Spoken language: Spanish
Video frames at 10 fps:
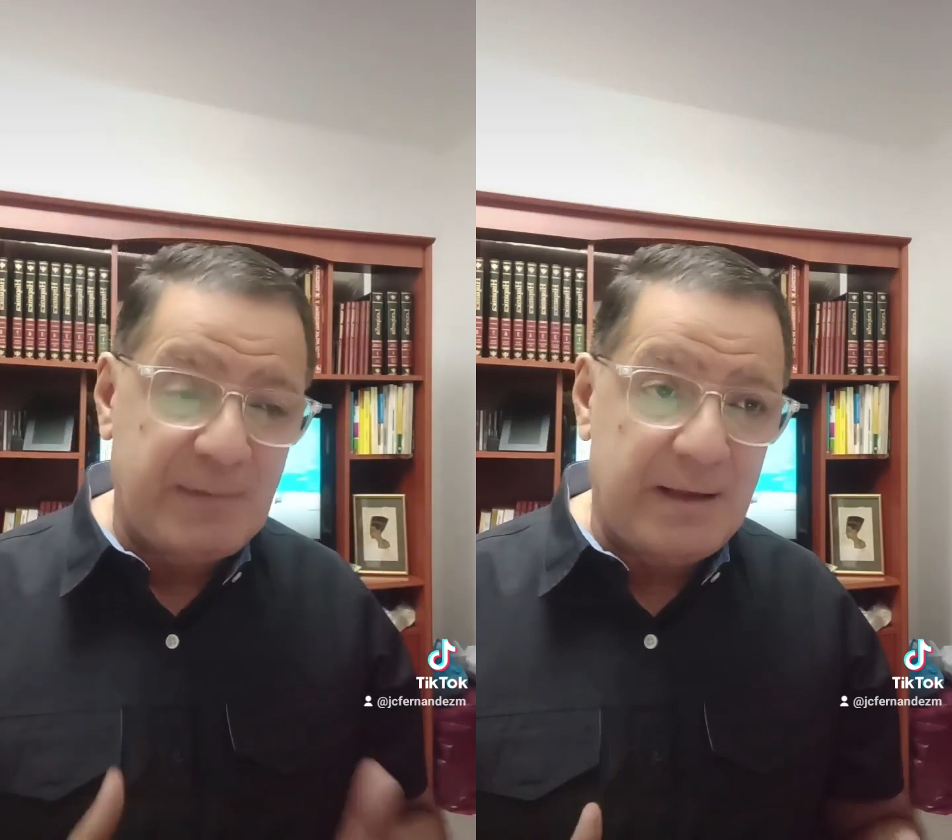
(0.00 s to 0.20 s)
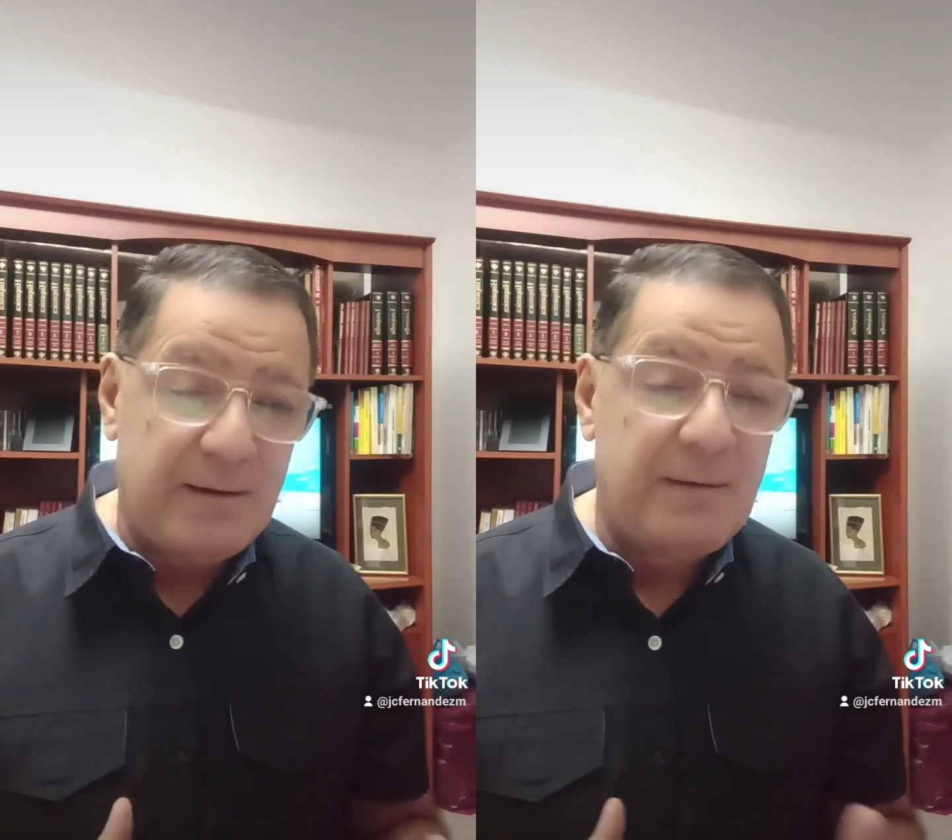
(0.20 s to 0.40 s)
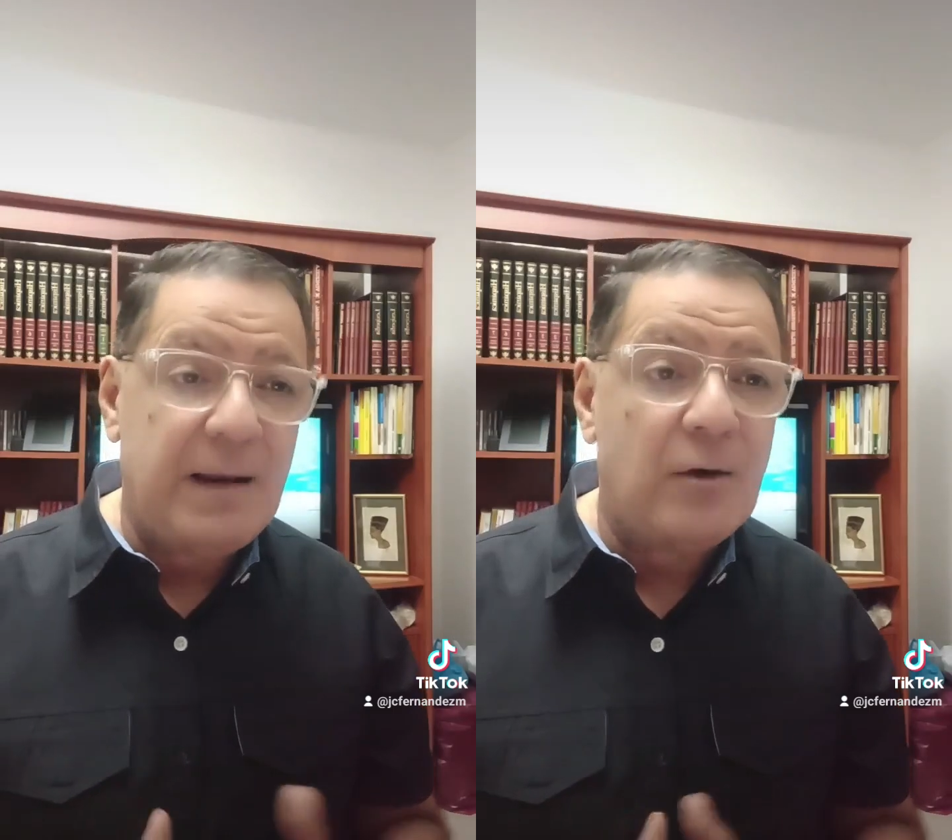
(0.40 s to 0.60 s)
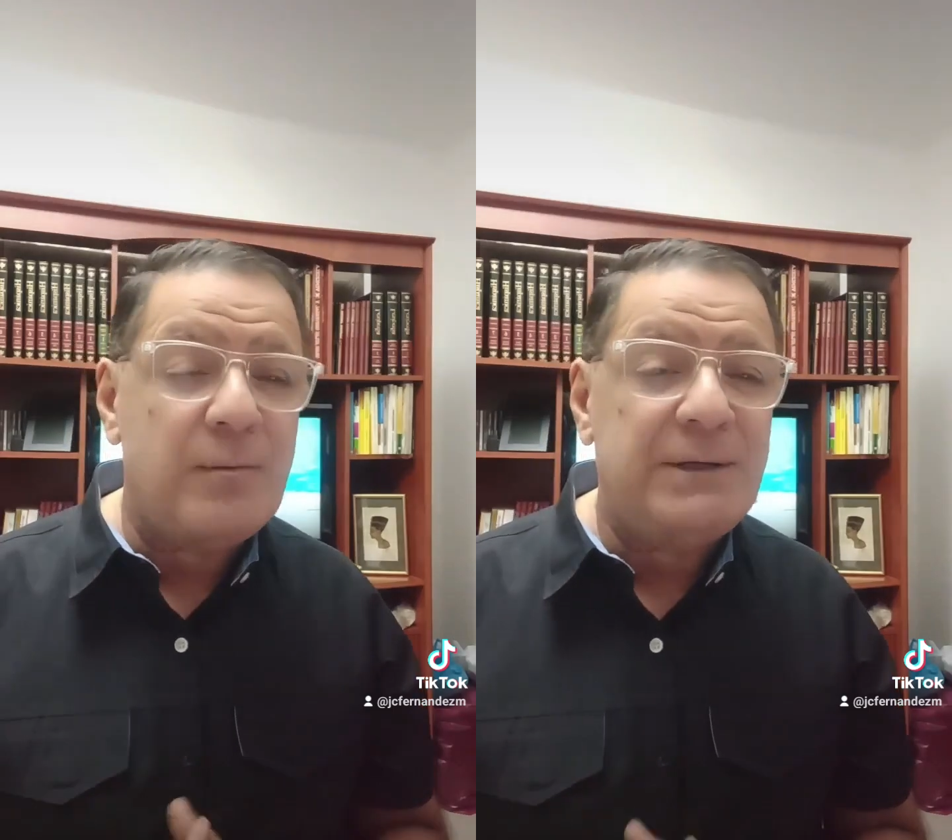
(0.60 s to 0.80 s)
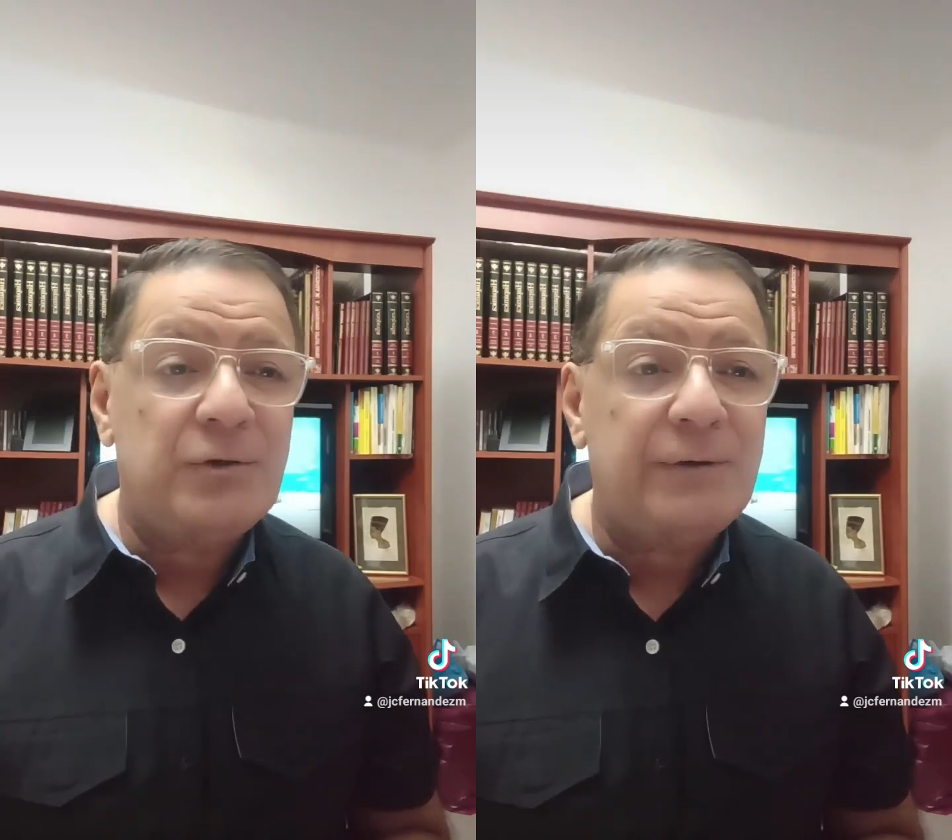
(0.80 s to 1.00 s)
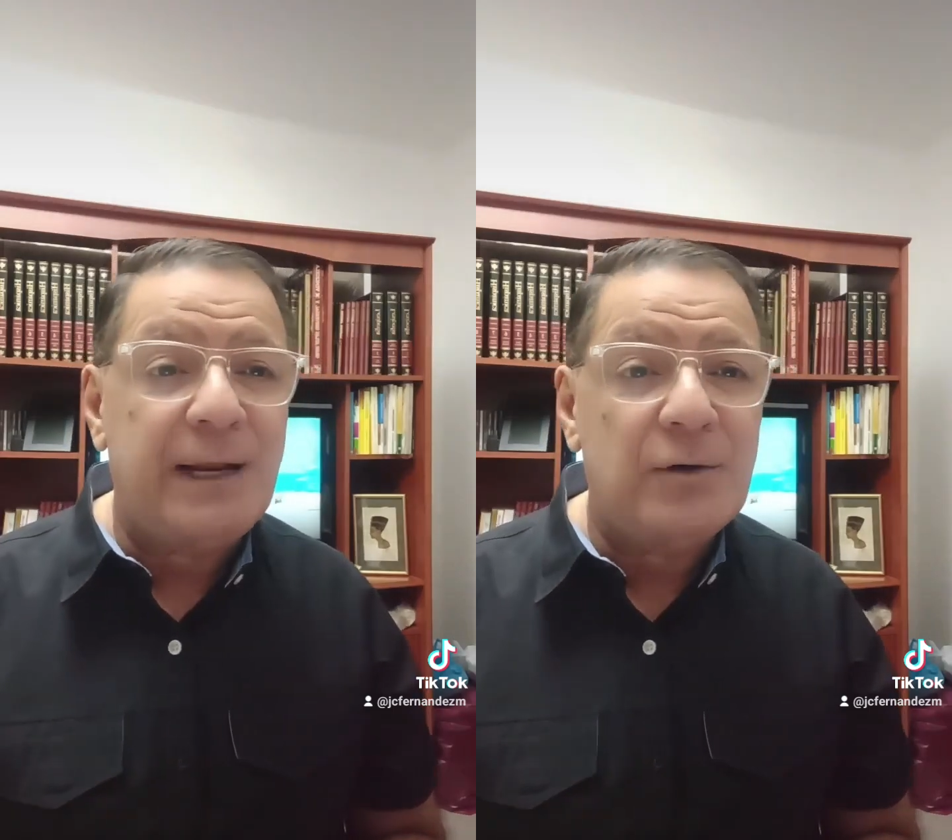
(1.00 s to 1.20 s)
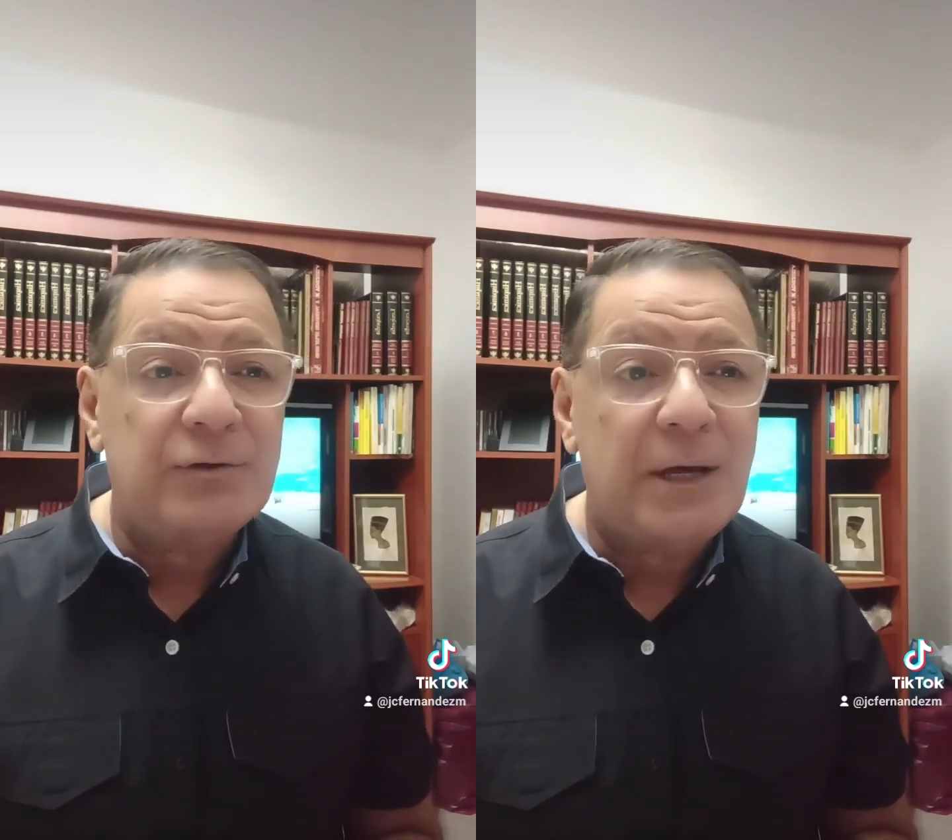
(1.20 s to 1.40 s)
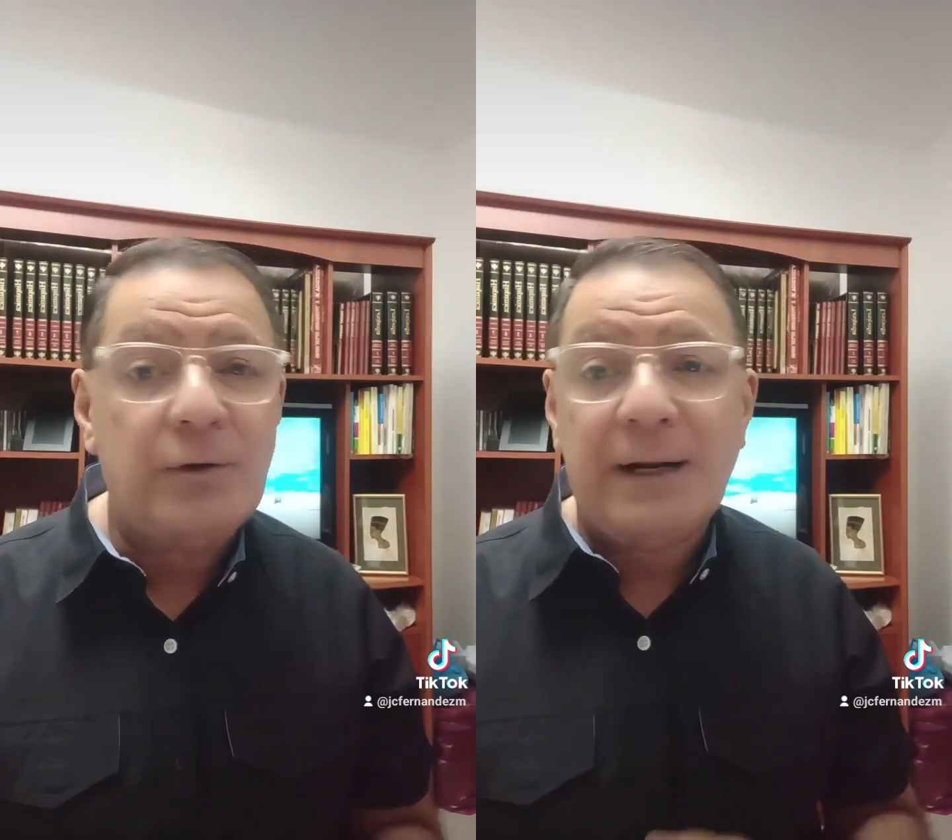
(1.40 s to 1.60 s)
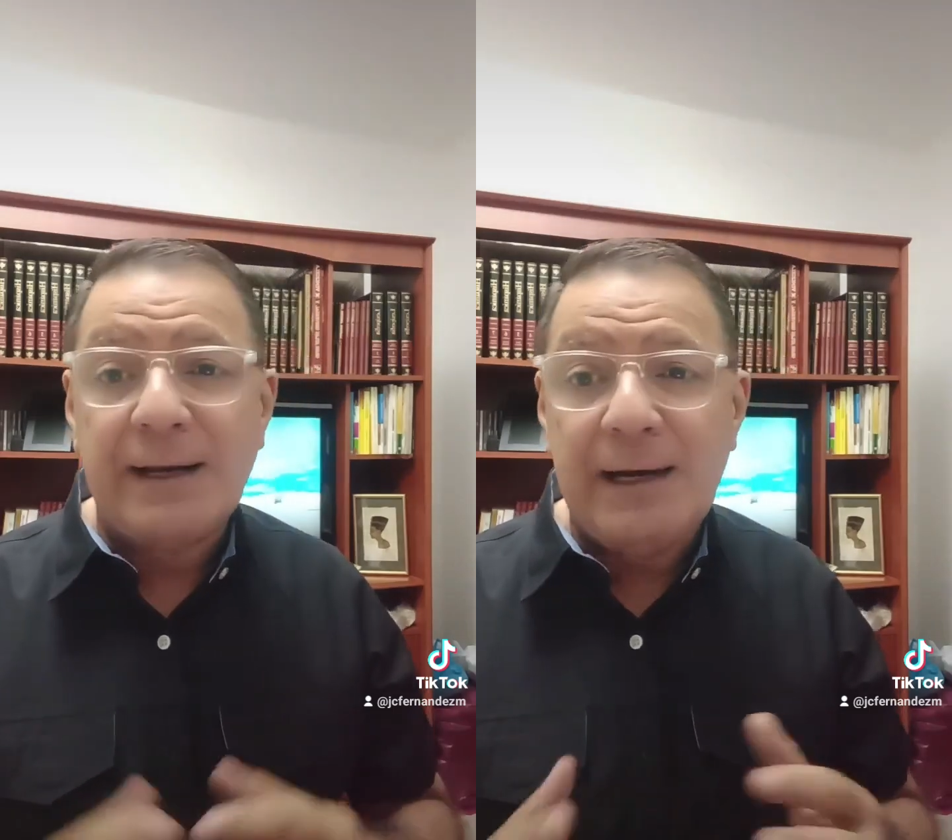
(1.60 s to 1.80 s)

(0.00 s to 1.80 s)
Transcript: eh, la comisión de Negociadoras,